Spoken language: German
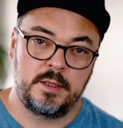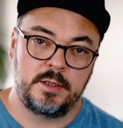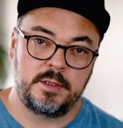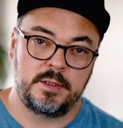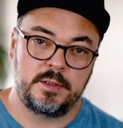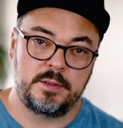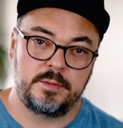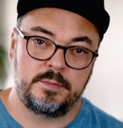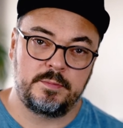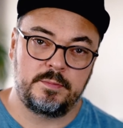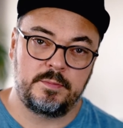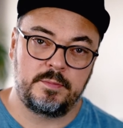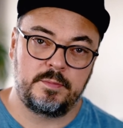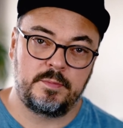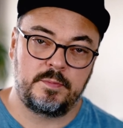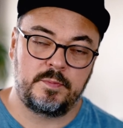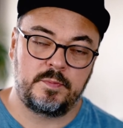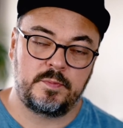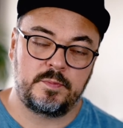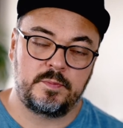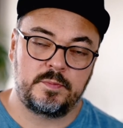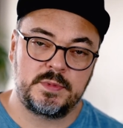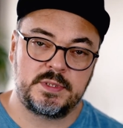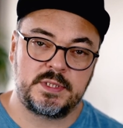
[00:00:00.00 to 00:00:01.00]
Ähm,
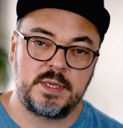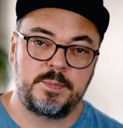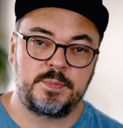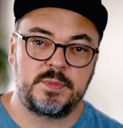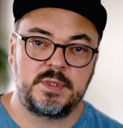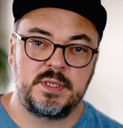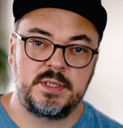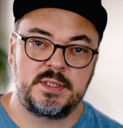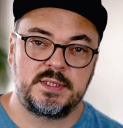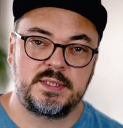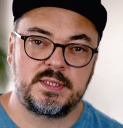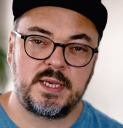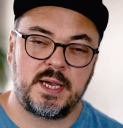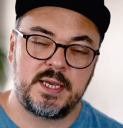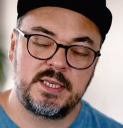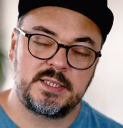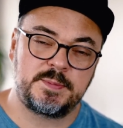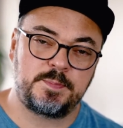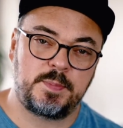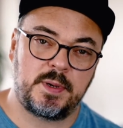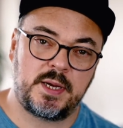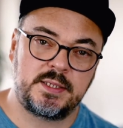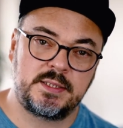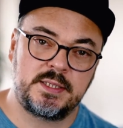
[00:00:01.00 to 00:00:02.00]
es gibt die Zeiss
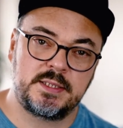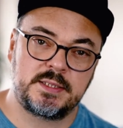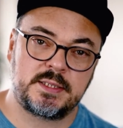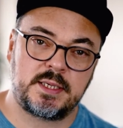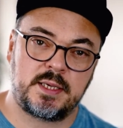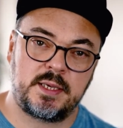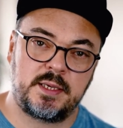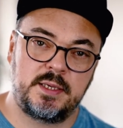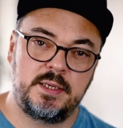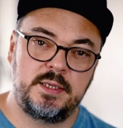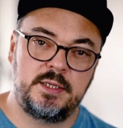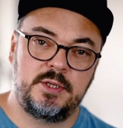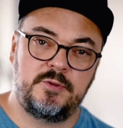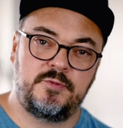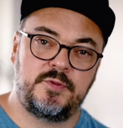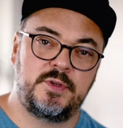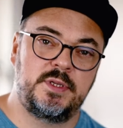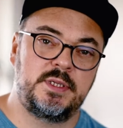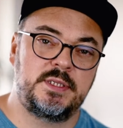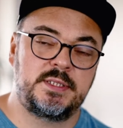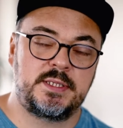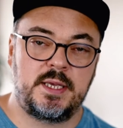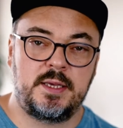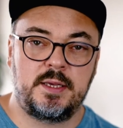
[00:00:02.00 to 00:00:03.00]
Batis-Reihe, die
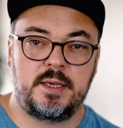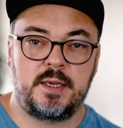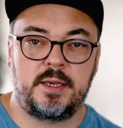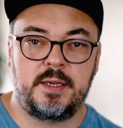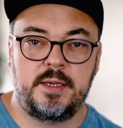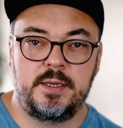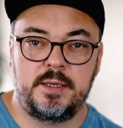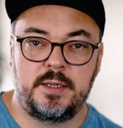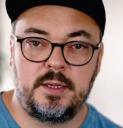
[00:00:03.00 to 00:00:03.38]
finde ich sehr geil.